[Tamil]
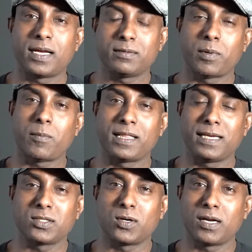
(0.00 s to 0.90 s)
கைஸ் இப்போ
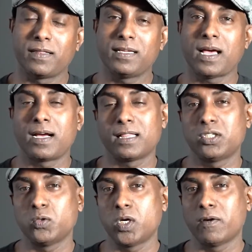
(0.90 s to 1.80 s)
பார்த்தீங்கன்னு சொன்னால் வந்து நாங்கள்
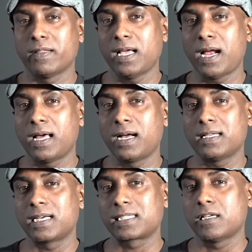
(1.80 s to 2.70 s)
இந்த ஷூட்டை வந்து
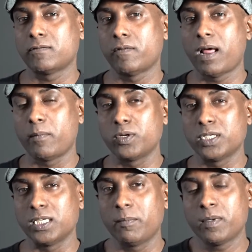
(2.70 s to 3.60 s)
அழகாக சக்ஸஸ்ஃபுல்லாக
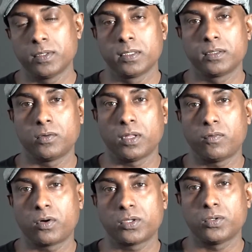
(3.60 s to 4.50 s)
முடிச்சிட்டோம் ஸோ இந்த
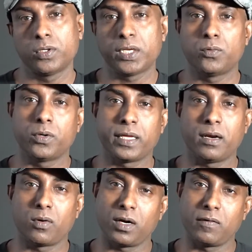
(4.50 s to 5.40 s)
ஃபோட்டோ ஷூட்
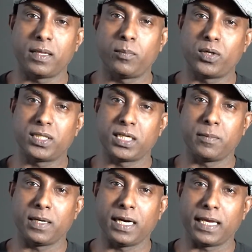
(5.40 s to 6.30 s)
டியூட்டோரியல் உங்களுக்கு வந்து
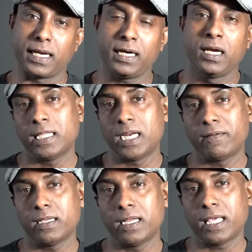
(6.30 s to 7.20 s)
பிடிச்சிருக்குன்னு நினைக்கிறேன் இதில்
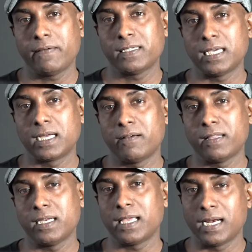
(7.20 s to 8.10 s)
வந்து நிறைய விஷயங்களை
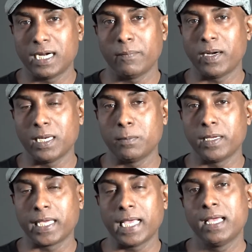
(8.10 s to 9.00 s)
வந்து நீங்கள் லேர்ன்
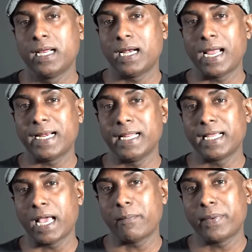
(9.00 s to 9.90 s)
பண்ணியிருப்பீங்க
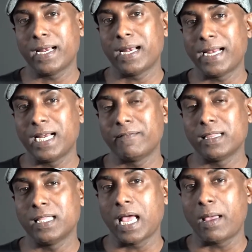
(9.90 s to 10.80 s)
லைட்டிங் அம்பியன் லைட்டை
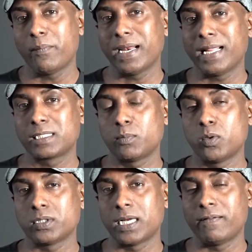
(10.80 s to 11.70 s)
வந்து அம்பியன்
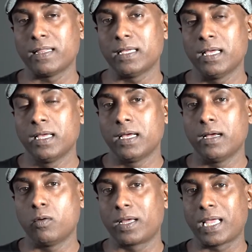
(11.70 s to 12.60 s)
எக்ஸ்போஷரை வந்து
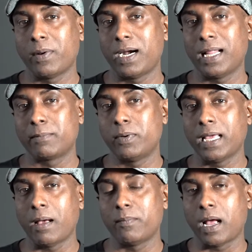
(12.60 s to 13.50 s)
அவங்களோட கேமராவில்
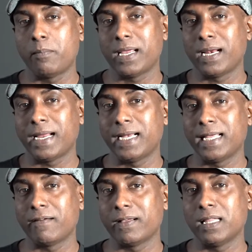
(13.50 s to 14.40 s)
எப்படி அம் அம்பியன்
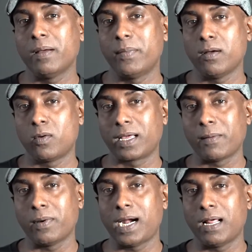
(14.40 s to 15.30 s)
லைட்டிங்கை வந்து எப்படி அவங்களோட
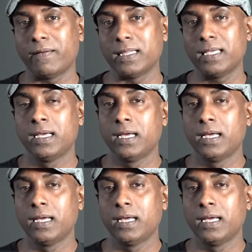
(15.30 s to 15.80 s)
கேமராவில் வந்து